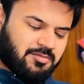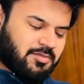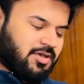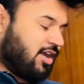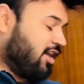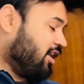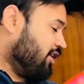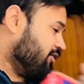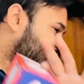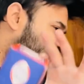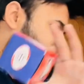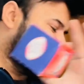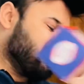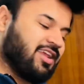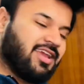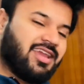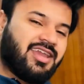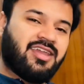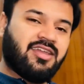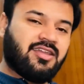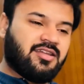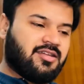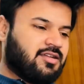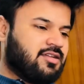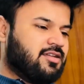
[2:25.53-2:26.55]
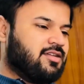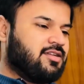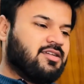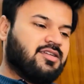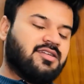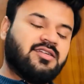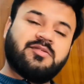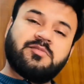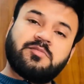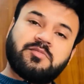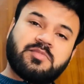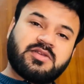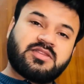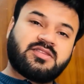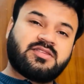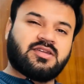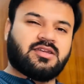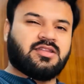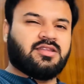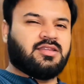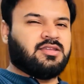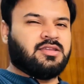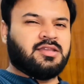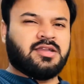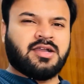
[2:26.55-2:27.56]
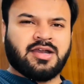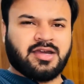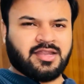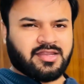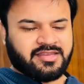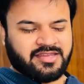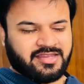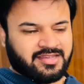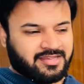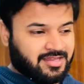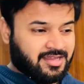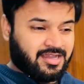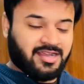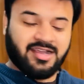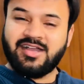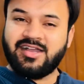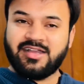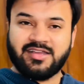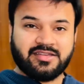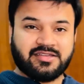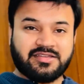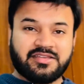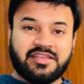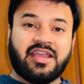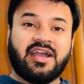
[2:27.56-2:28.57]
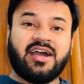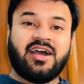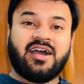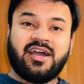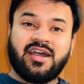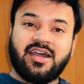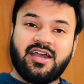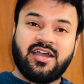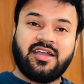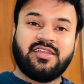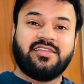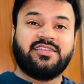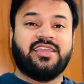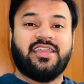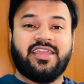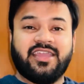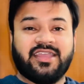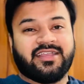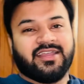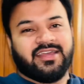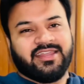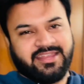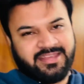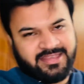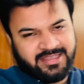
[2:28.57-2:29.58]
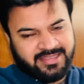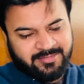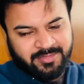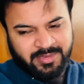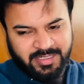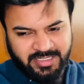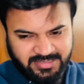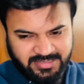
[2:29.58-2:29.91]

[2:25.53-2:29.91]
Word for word: माफ़ करे पता नहीं यार ये क्या क्या ये करेंगे हमारे